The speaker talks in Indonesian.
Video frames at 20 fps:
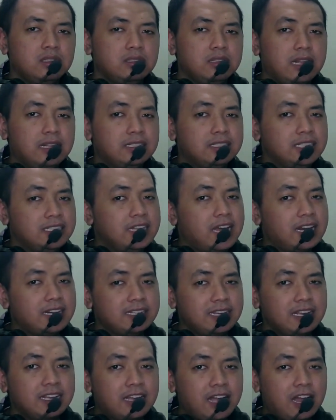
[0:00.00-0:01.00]
dan
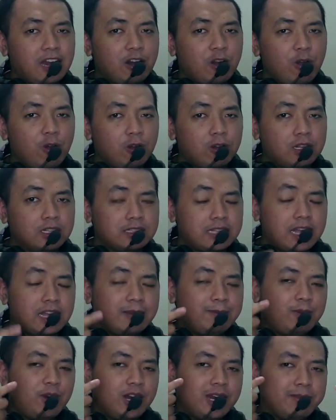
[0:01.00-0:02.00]
sinarnya kalau
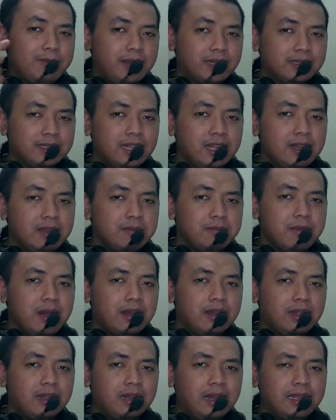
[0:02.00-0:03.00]
ketangkap oleh mata
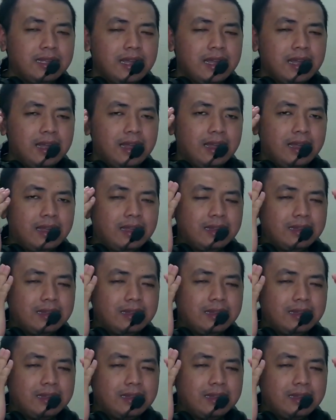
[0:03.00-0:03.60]
bakal kayak